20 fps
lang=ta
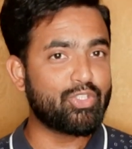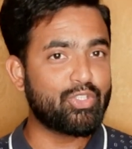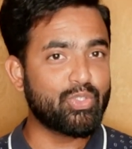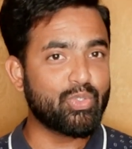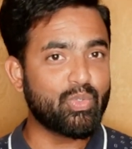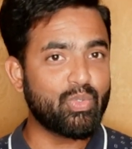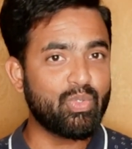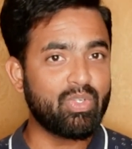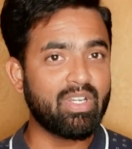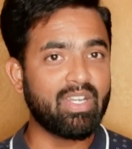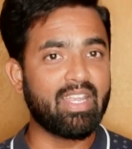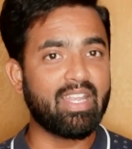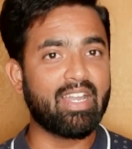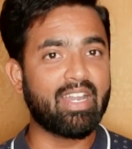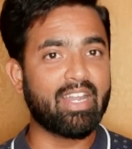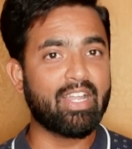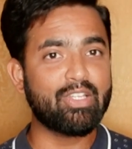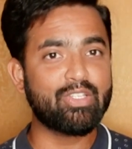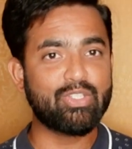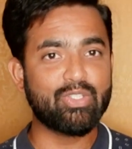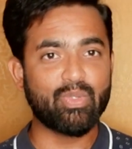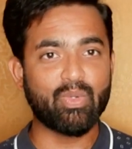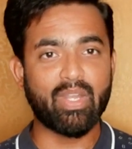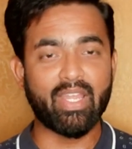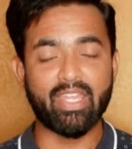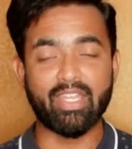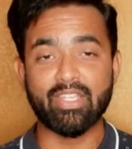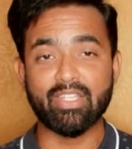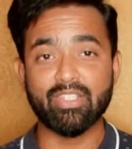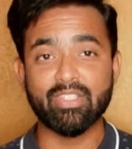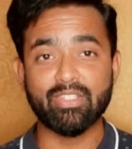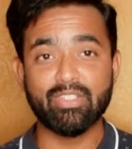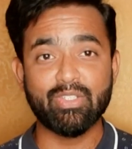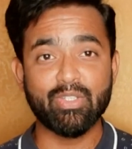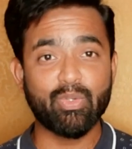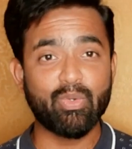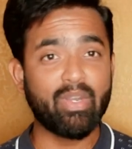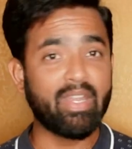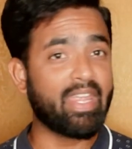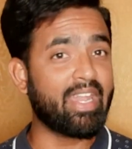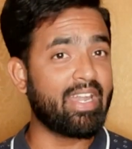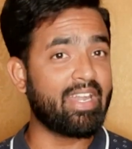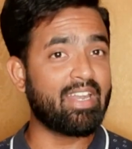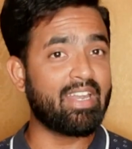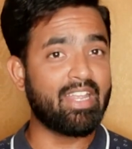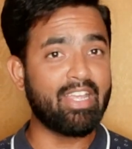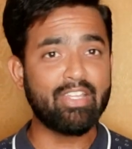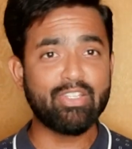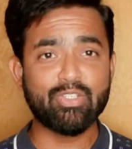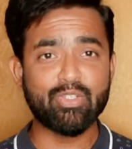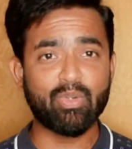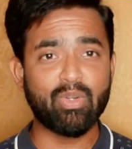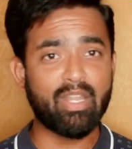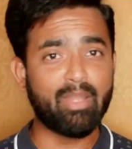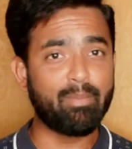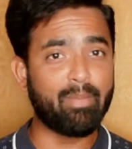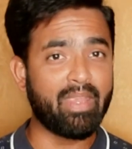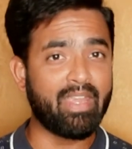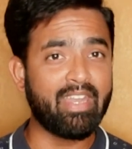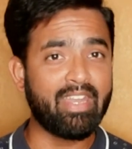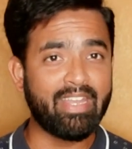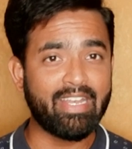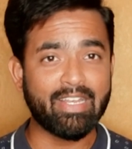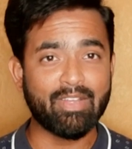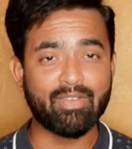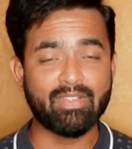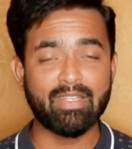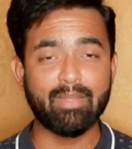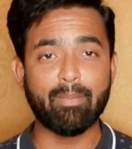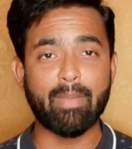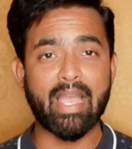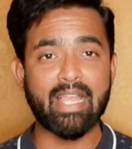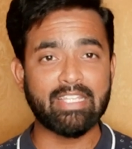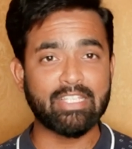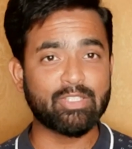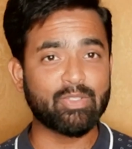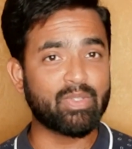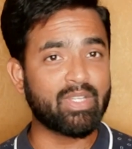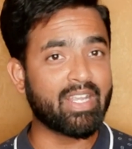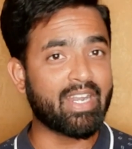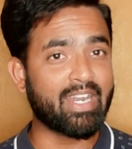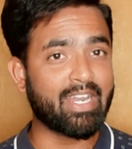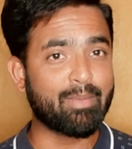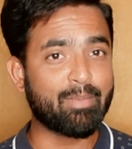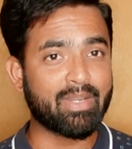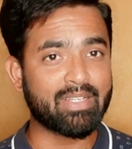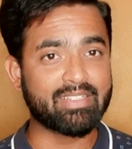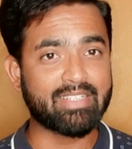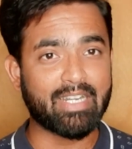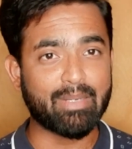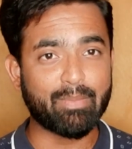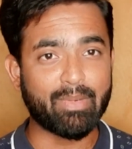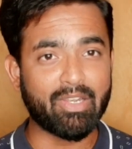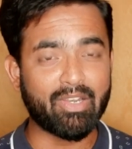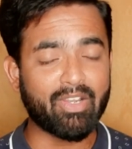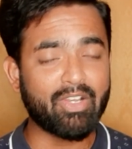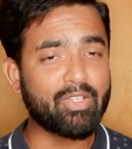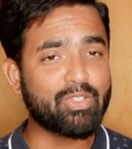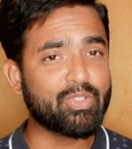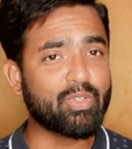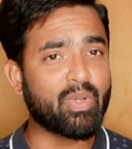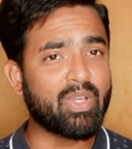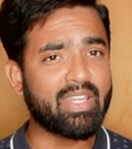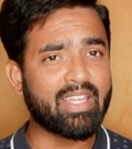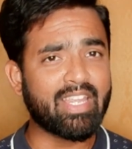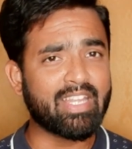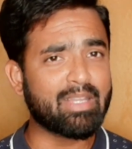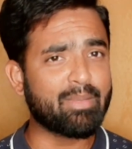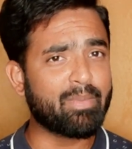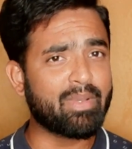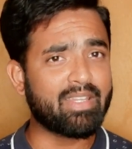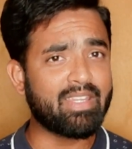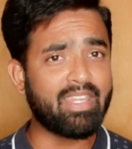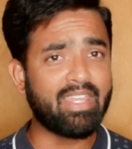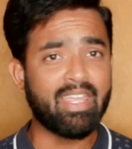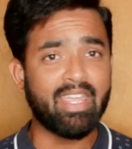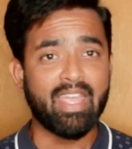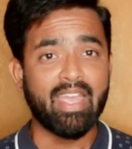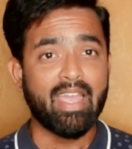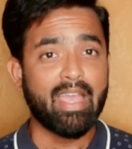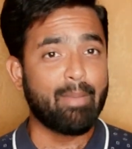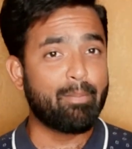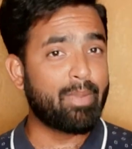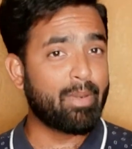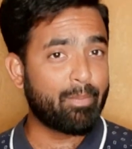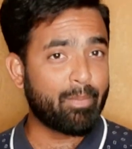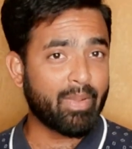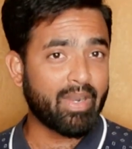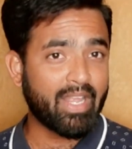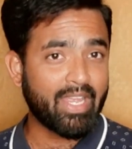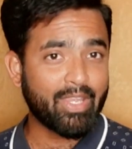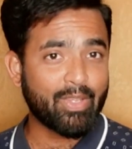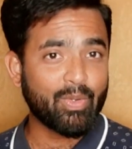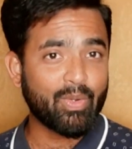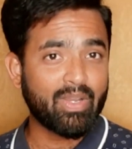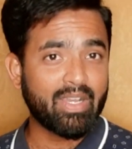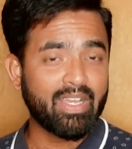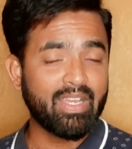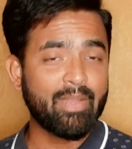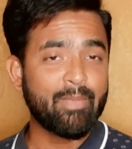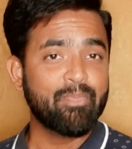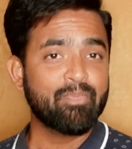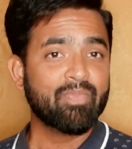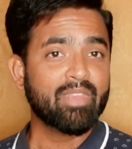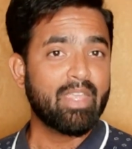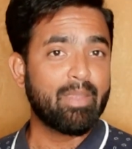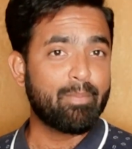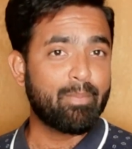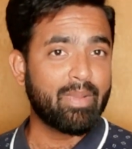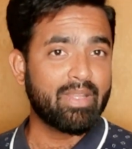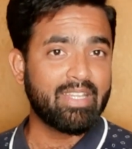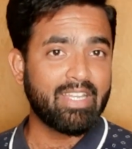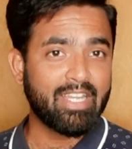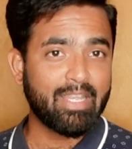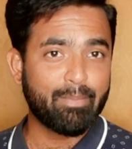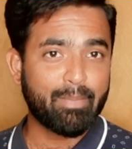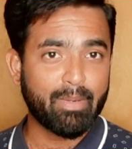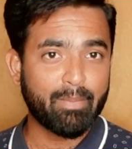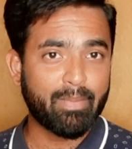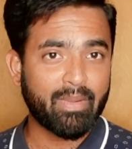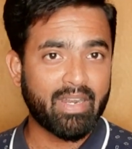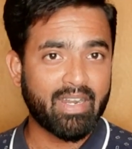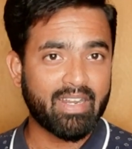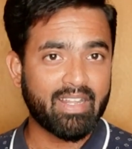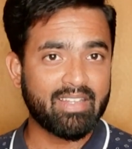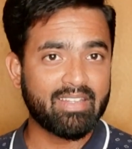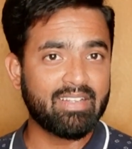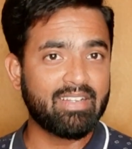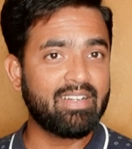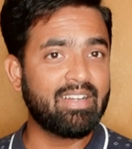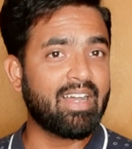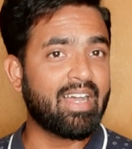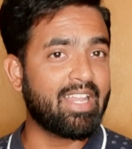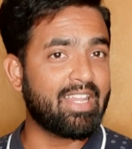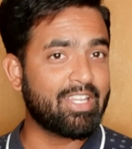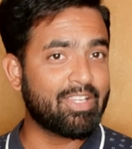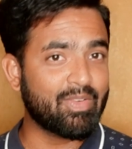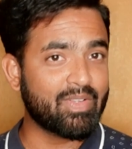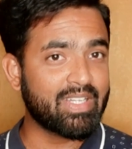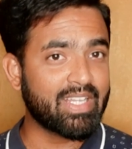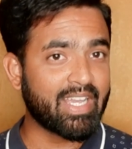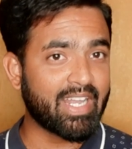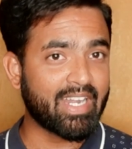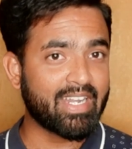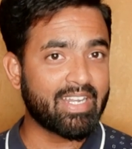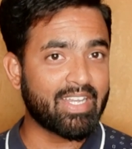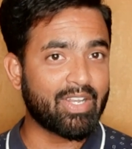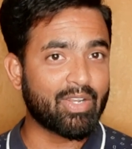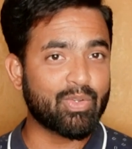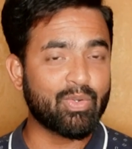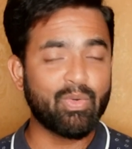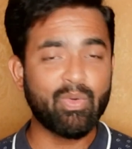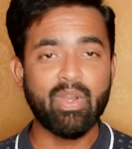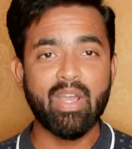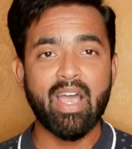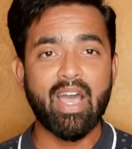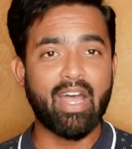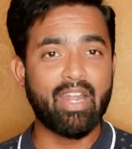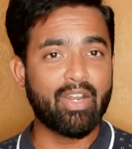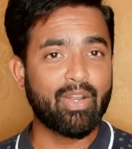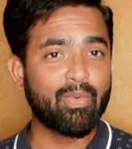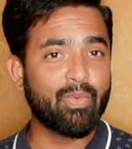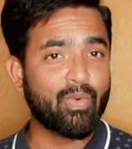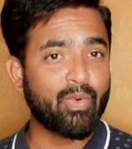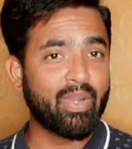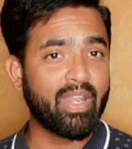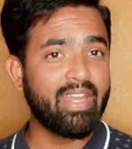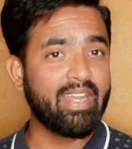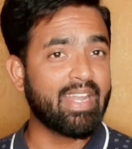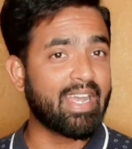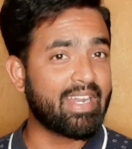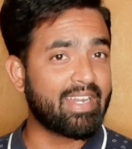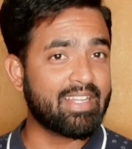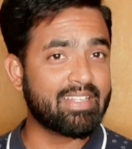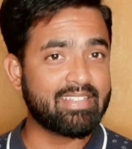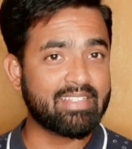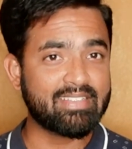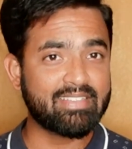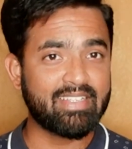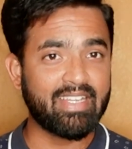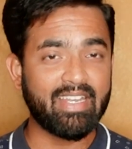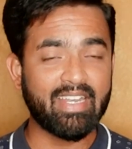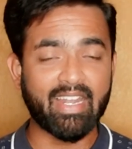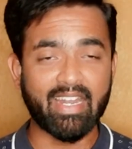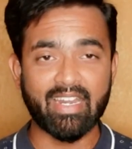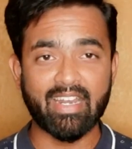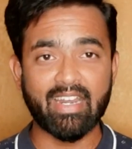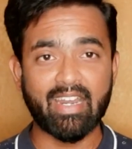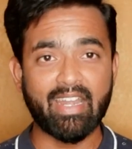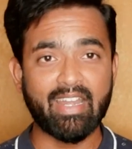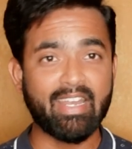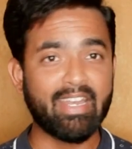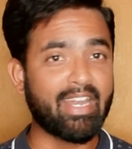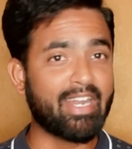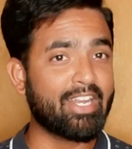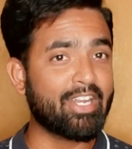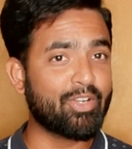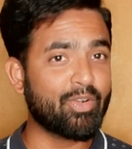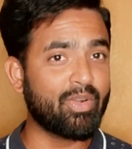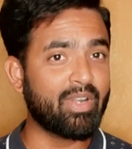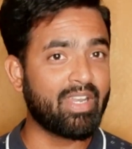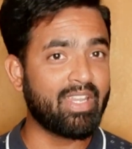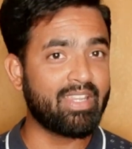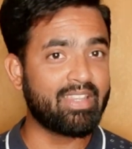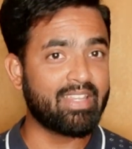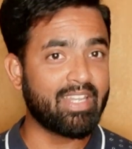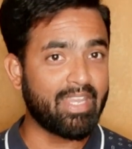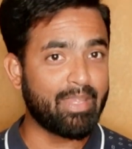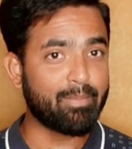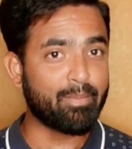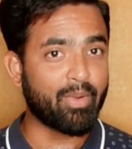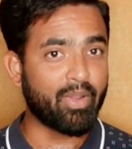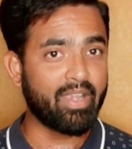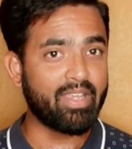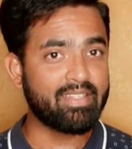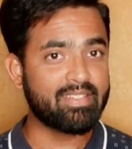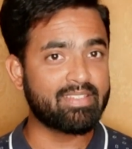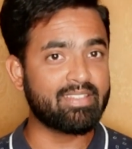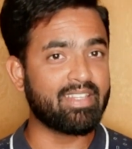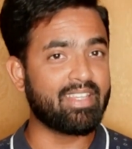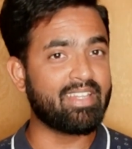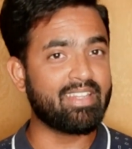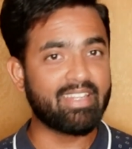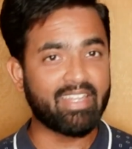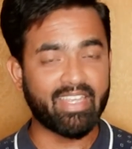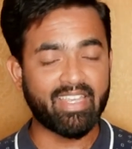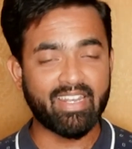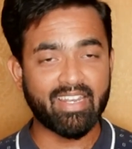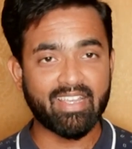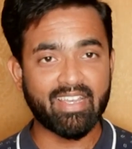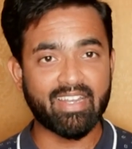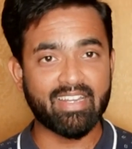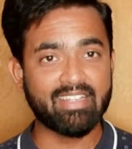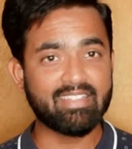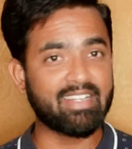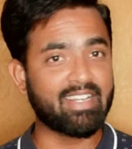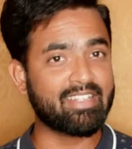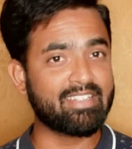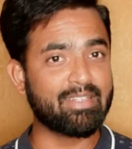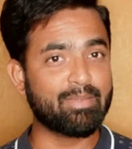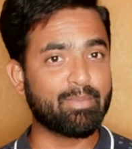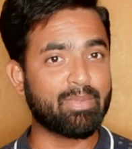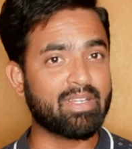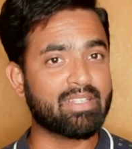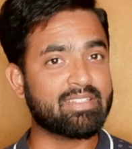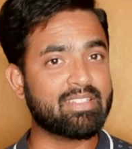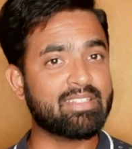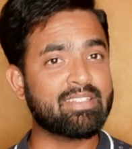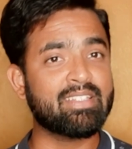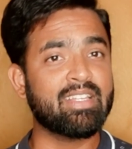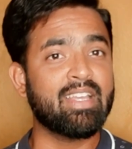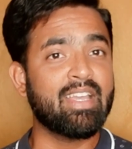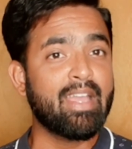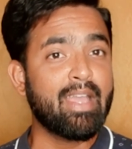ஜூன் இல்லைனா ஜூலை ஜூன் எண்டில் ஜூலை பிகினிங்கில் வந்து மேட்சஸ் வந்து கண்டக்ட் பண்ண ஸ்டார்ட் பண்ணிடுறாங்க ஸோ அதுக்கேற்ற மாதிரி ப்ரிப்பேர் ஆகிக்கோங்க இப்போ வந்து நீங்கள் ப்ரிப்பேர் ஆனால் தான் அதுக்கு வந்து கரெக்டாக இருக்கும் அண்டர் ஃபோர்டீன் அண்டர் சிக்ஸ்டீன் அண்டர் நைன்டீன் அண்டர் டுவெண்ட்டி த்ரீ பாய்ஸ் இந்த இயருக்கான செலெக்ஷன் ப்ராசஸ்